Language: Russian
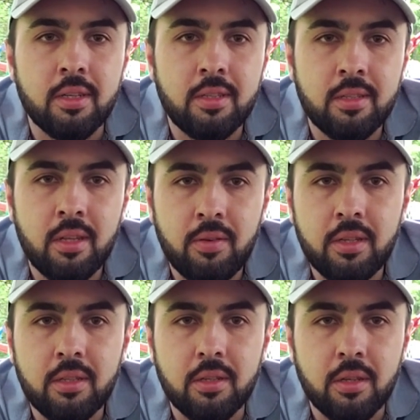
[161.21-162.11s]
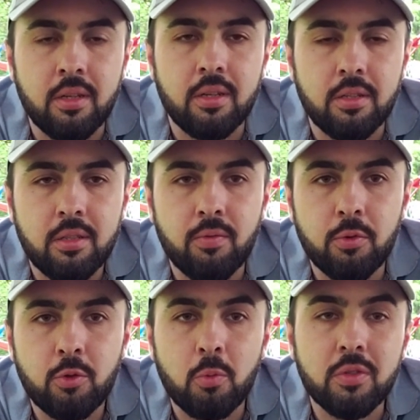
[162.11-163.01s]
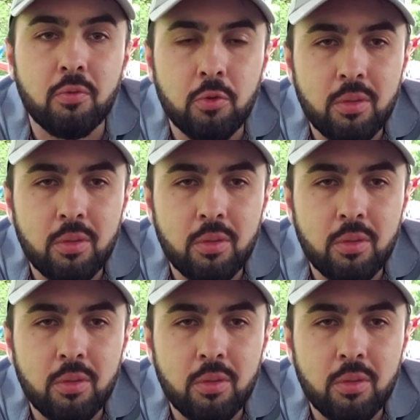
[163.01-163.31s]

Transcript: создавать свою собственную